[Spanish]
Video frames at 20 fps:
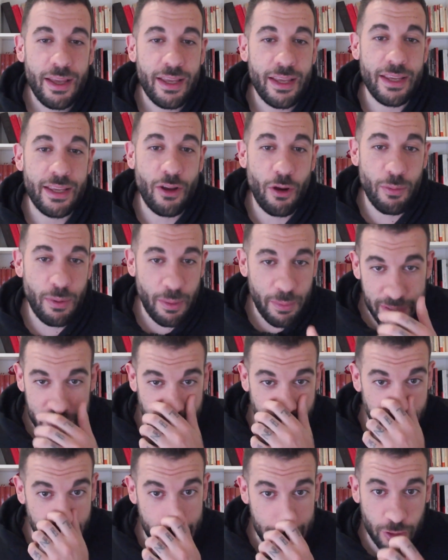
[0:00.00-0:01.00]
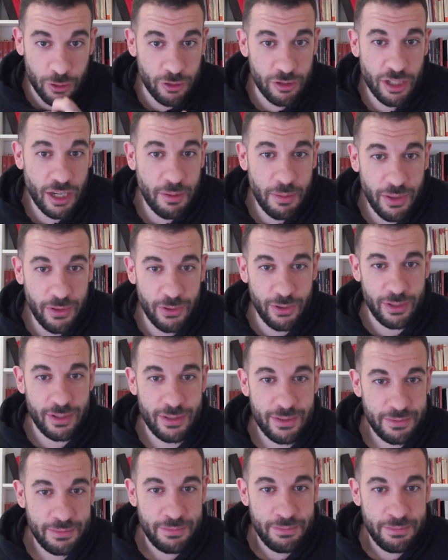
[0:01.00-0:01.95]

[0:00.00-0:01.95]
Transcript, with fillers: y obviamente es conservador.